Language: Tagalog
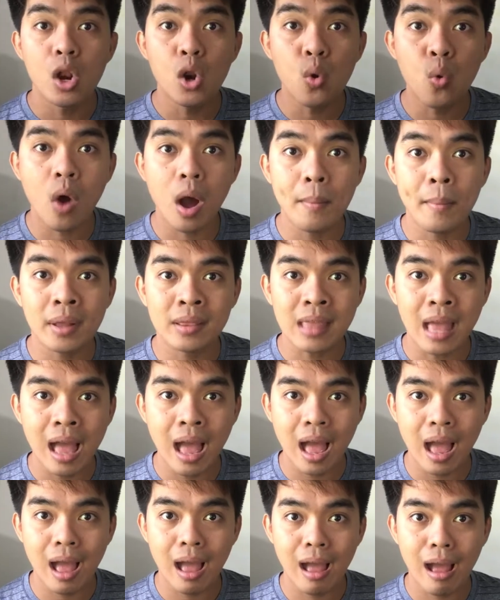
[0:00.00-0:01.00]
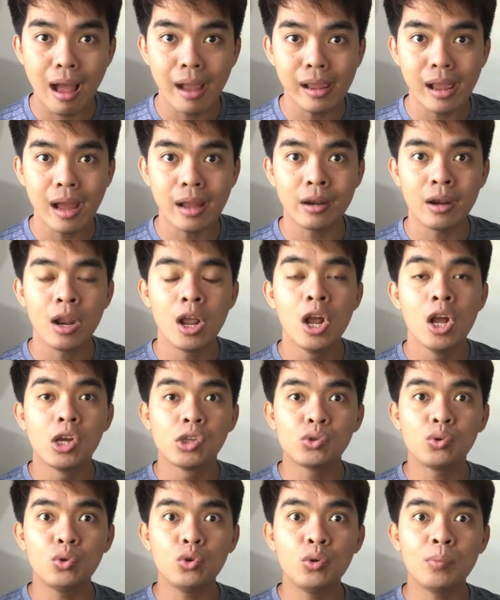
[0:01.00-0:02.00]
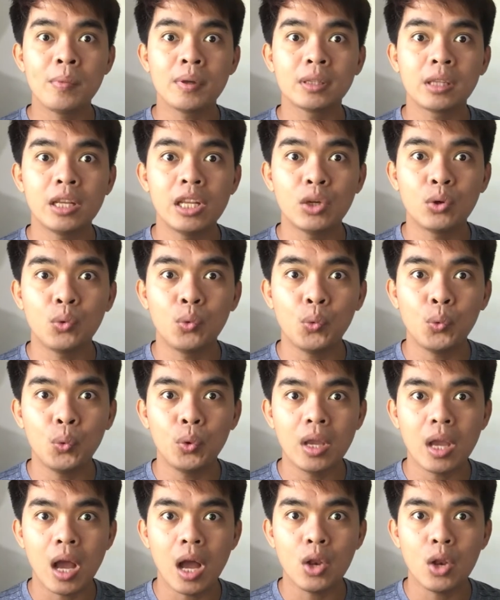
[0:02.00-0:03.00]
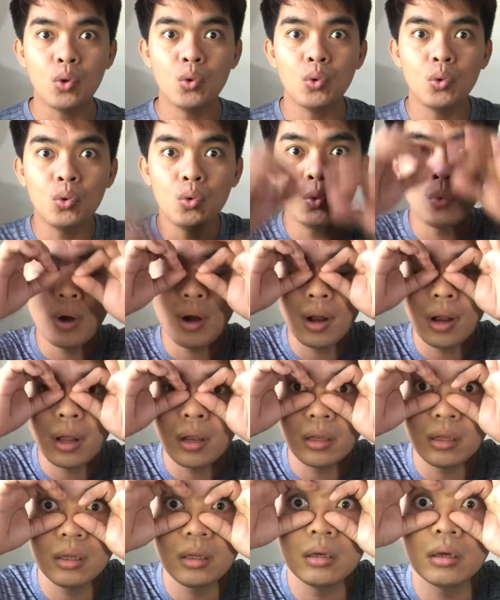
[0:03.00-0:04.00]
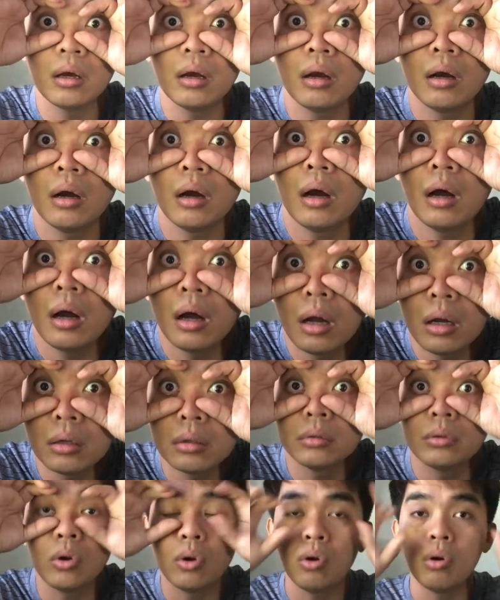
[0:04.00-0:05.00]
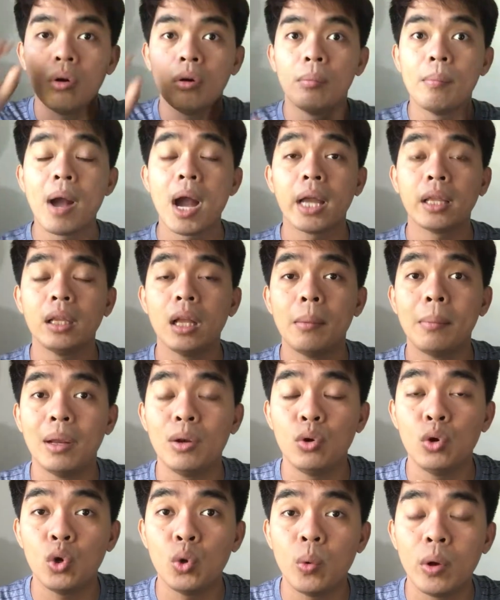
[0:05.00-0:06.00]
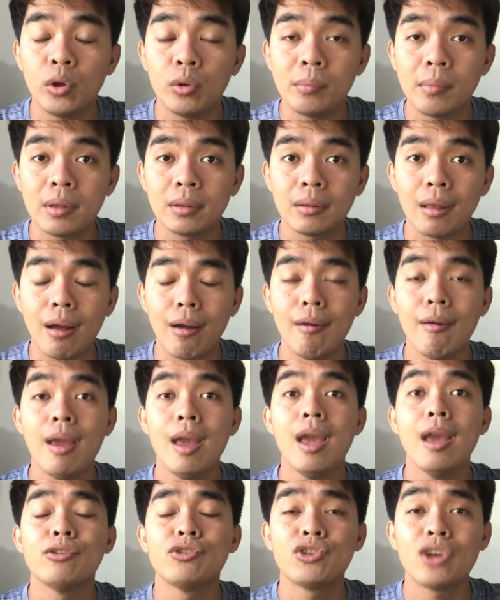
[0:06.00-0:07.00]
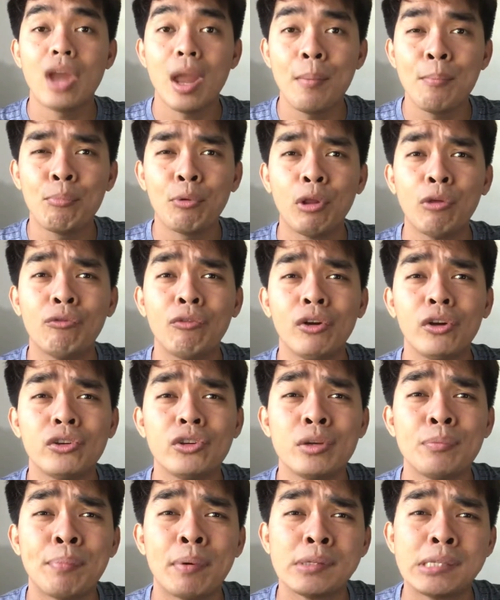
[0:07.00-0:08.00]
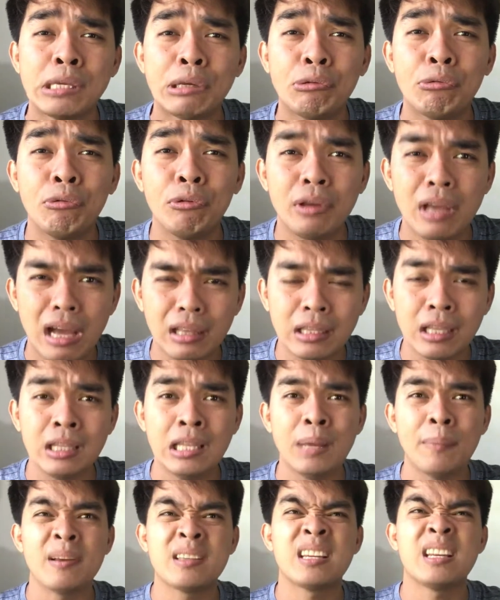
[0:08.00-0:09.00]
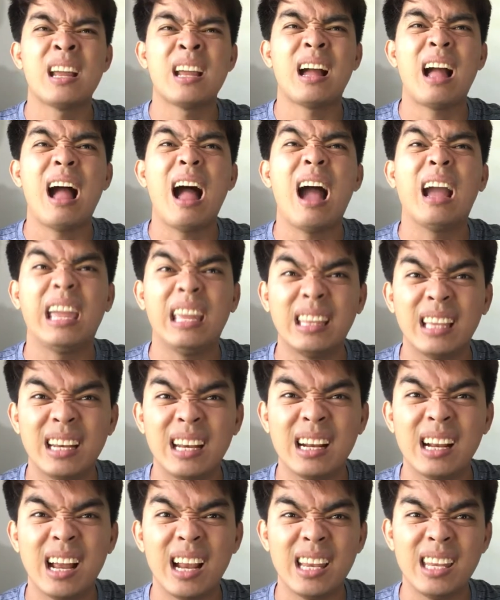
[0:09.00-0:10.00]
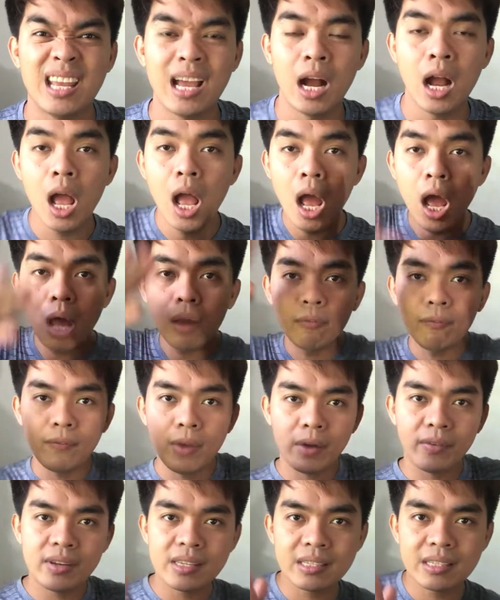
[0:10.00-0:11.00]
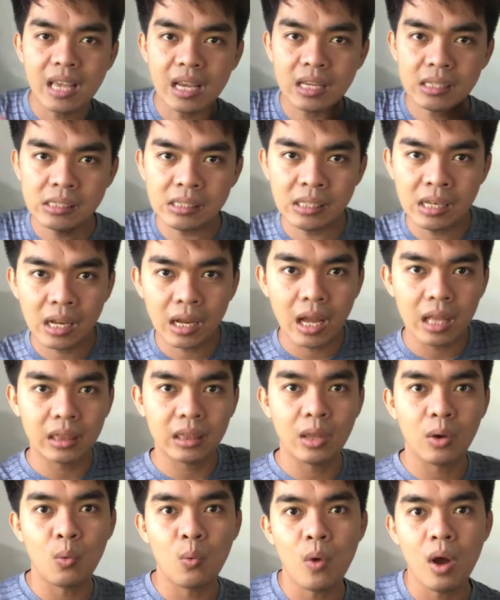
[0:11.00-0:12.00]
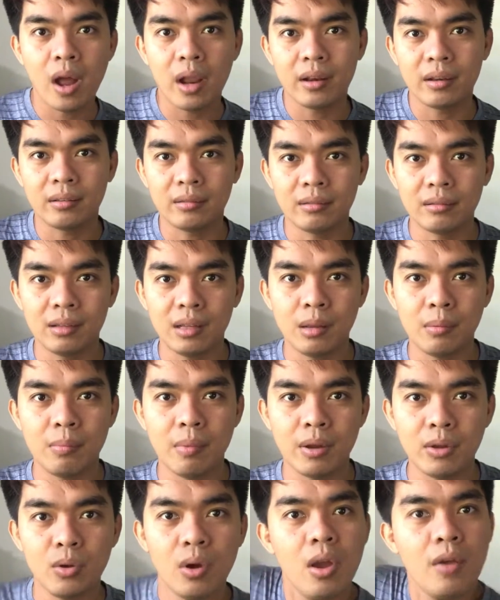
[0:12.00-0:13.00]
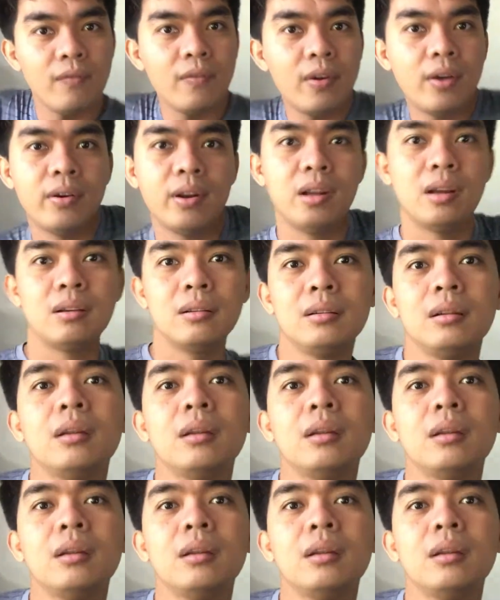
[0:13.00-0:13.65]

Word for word: Luha mata. Ayan. So yung mata ni Kuya, luluwang ganyan. Bakit nga maluluwa yung mata? Siyempre, virgin pa si Kuya at hindi pa siya nakakakita ng ganyang very sexy na katawan. Diba? Yung very...